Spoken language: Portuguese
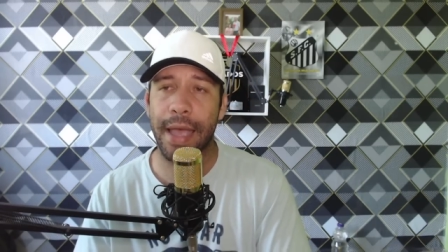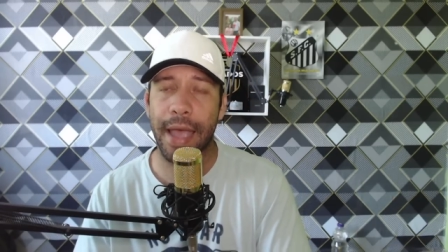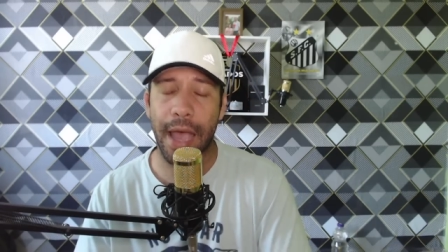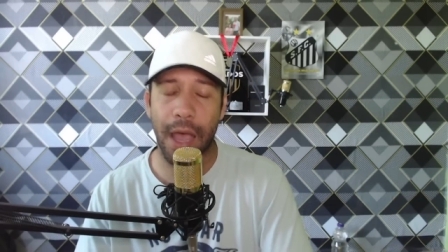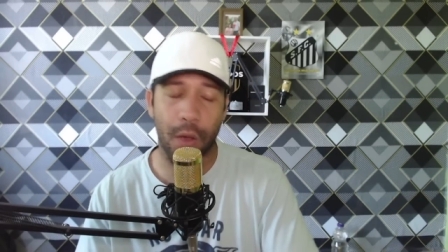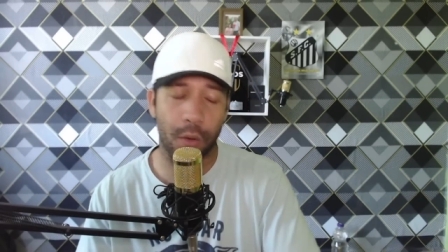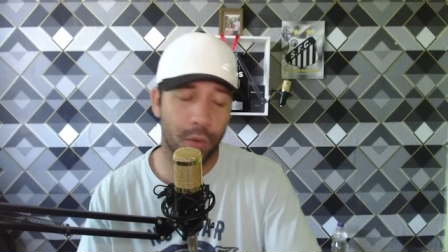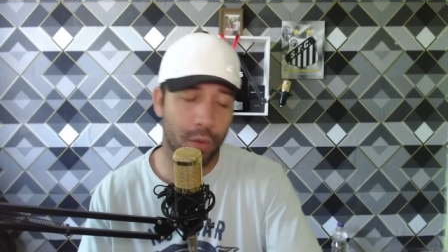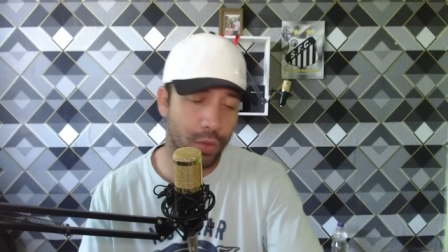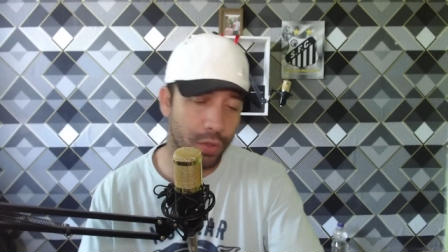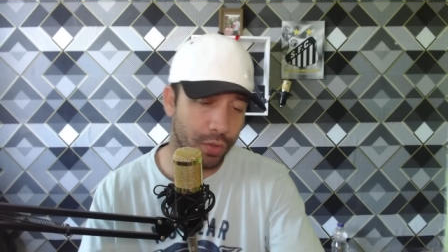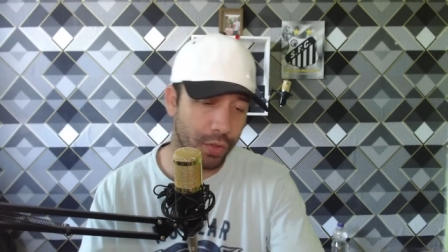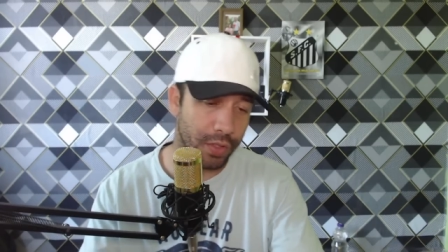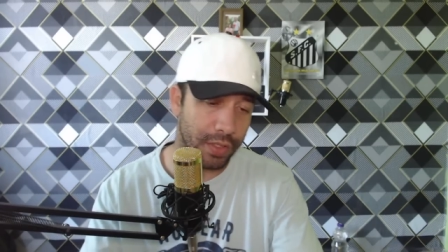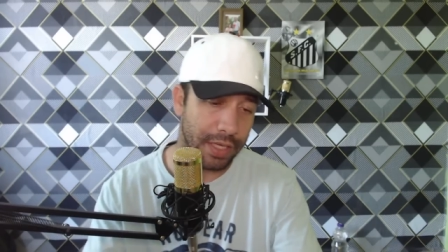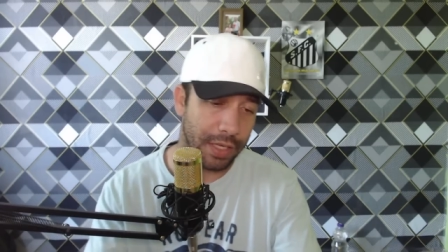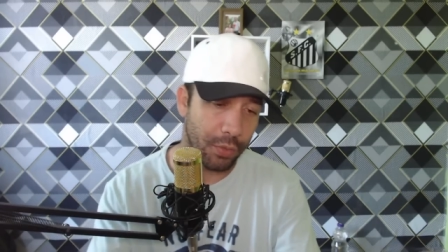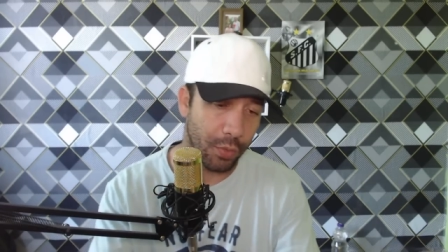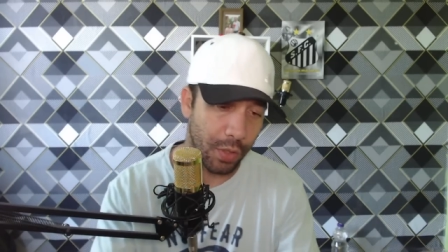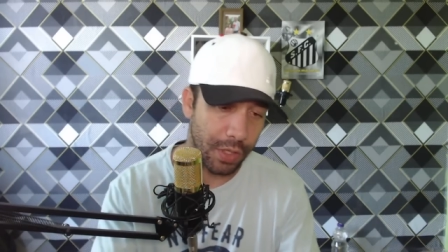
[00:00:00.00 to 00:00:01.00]
alguns
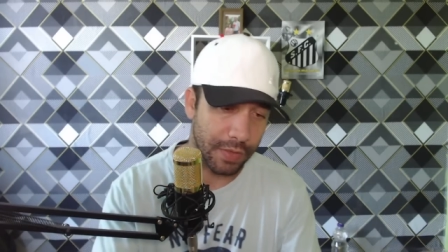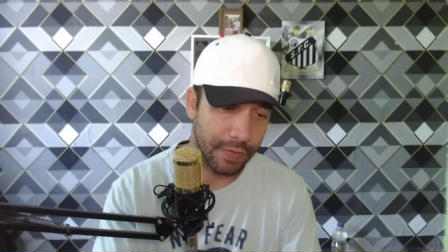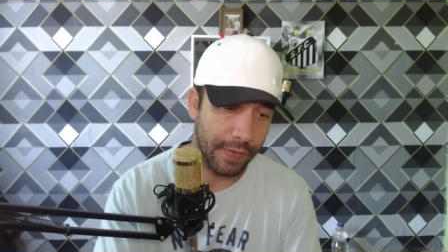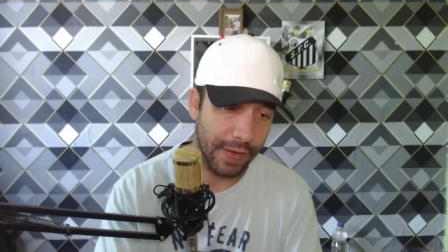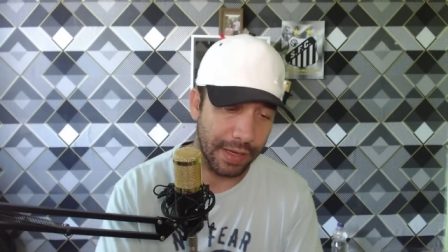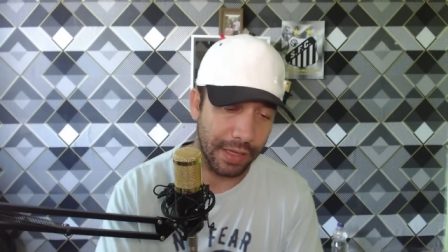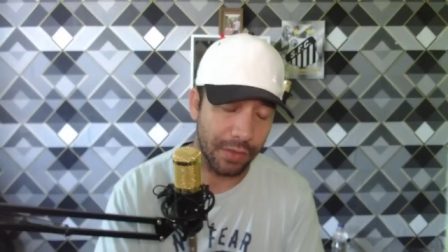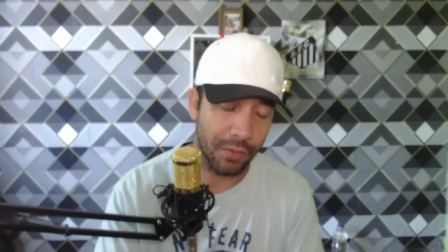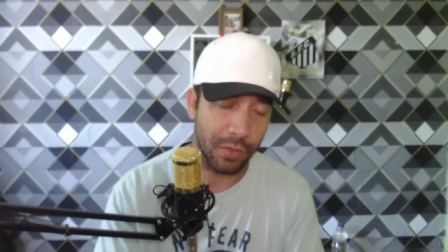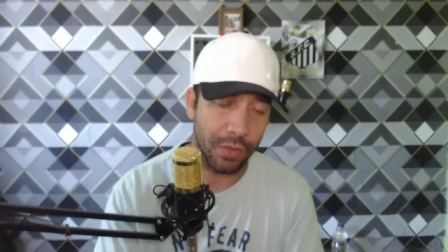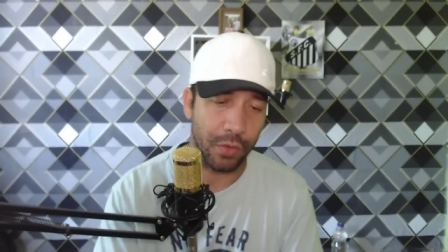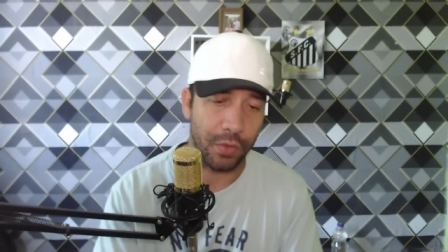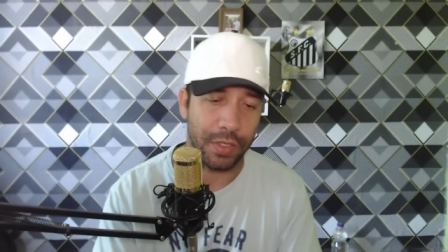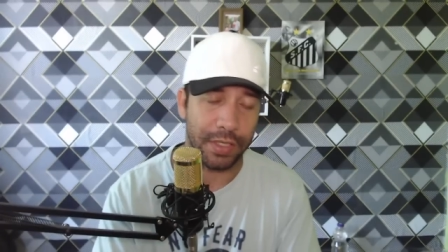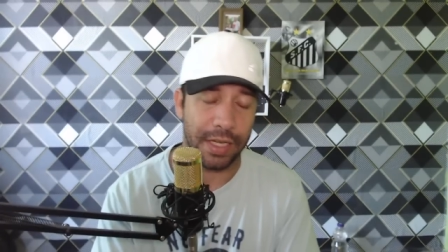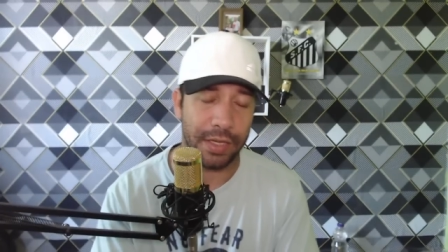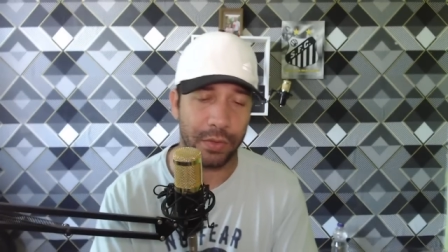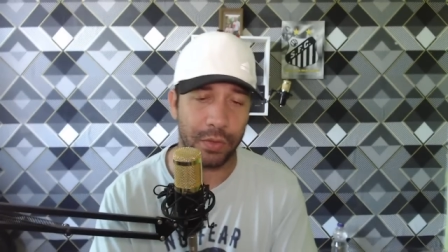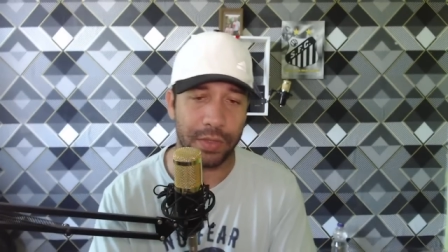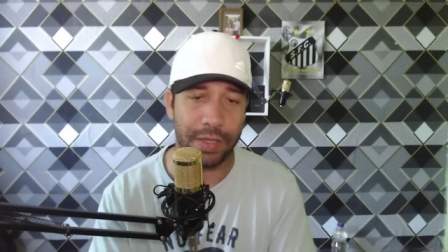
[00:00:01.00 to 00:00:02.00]
torcedores falando que o
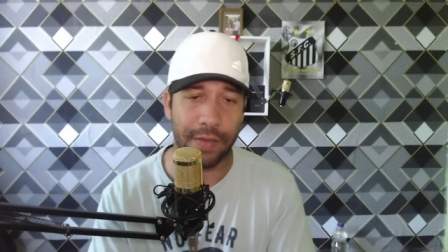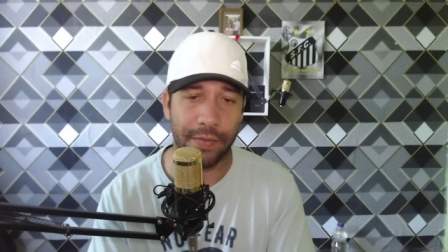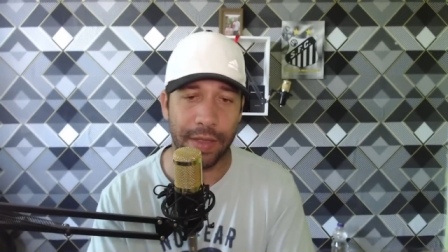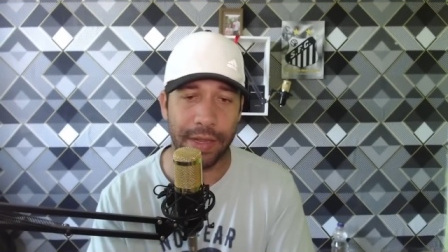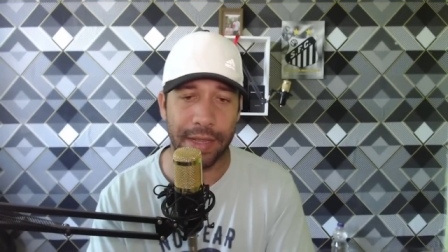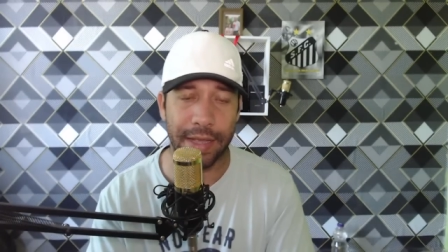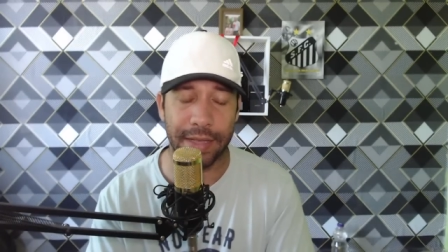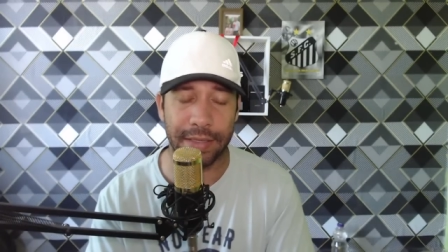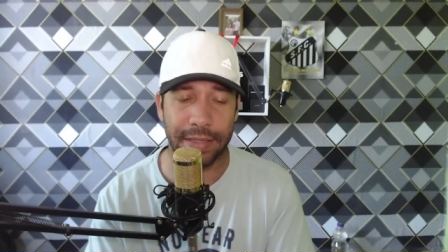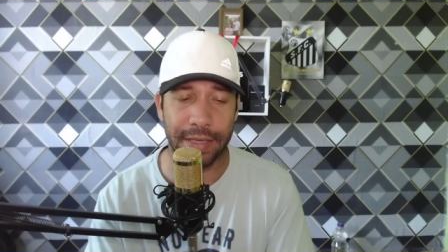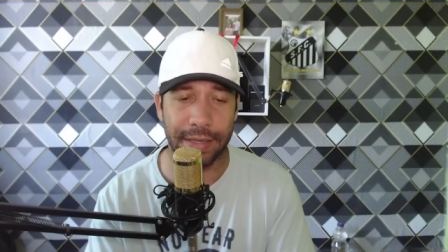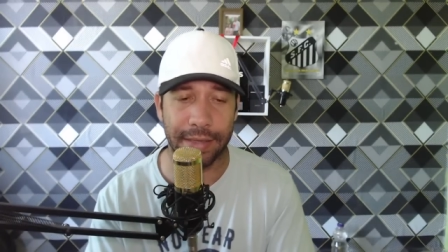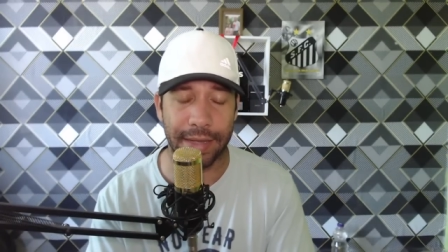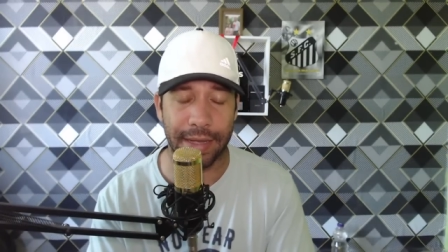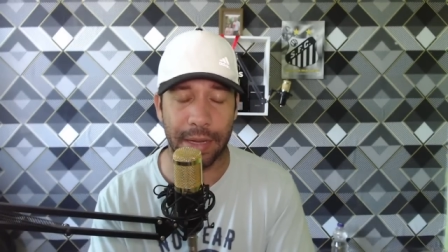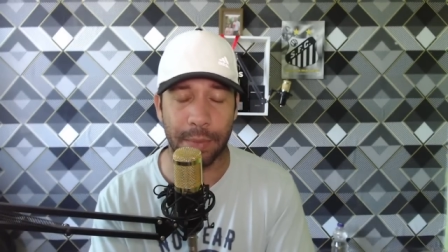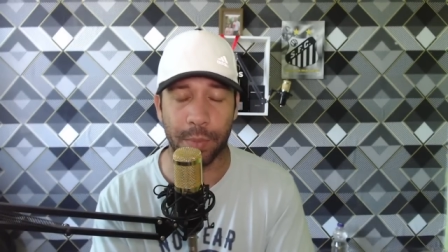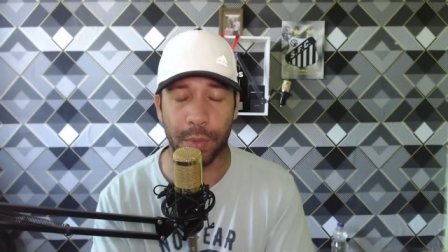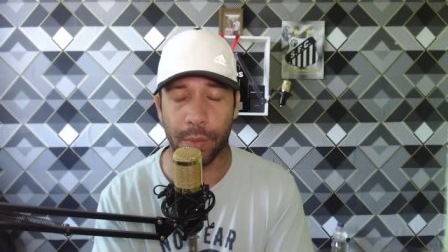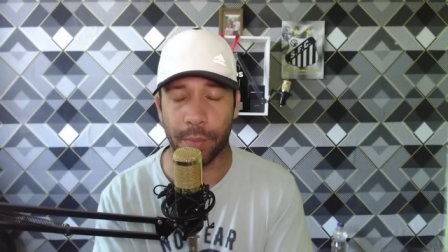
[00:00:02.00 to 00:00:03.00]
Santos deveria
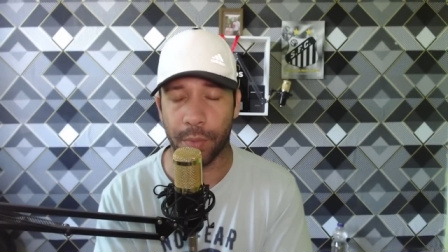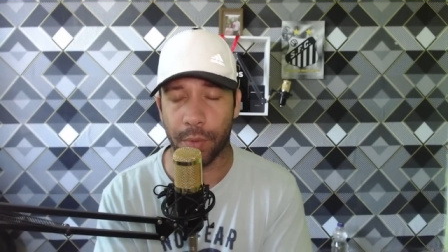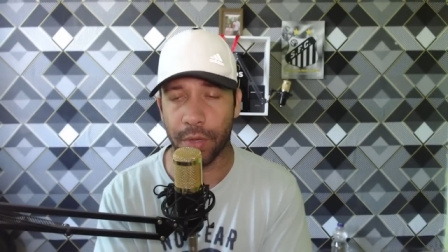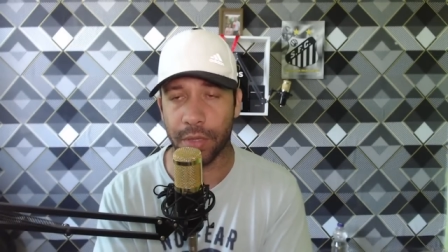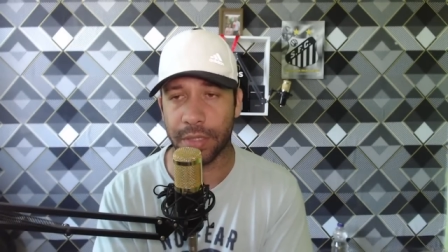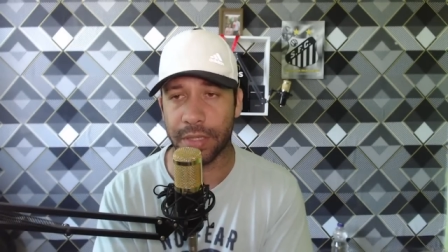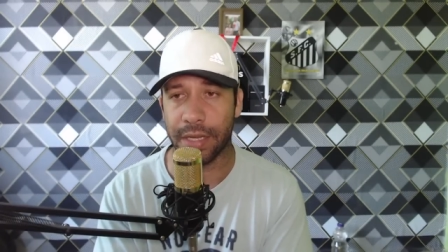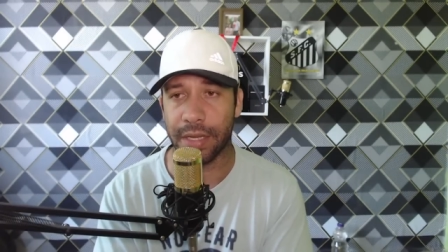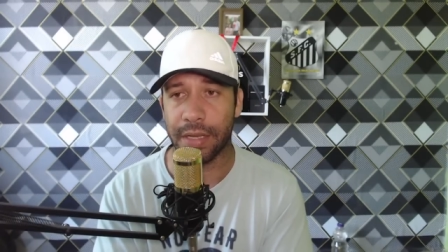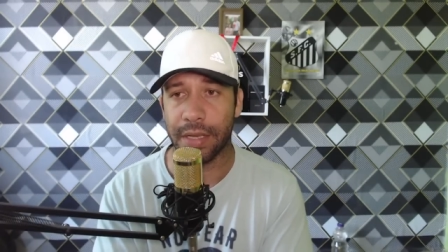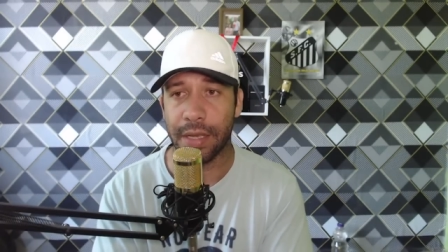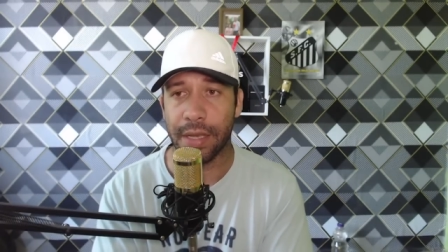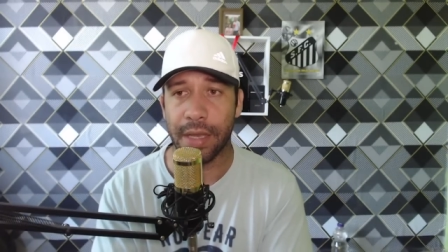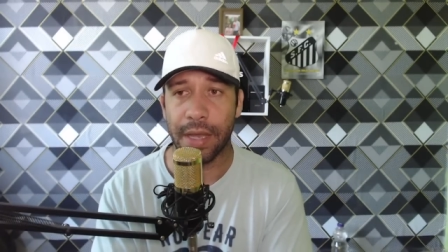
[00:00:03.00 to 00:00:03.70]
aceitar a proposta,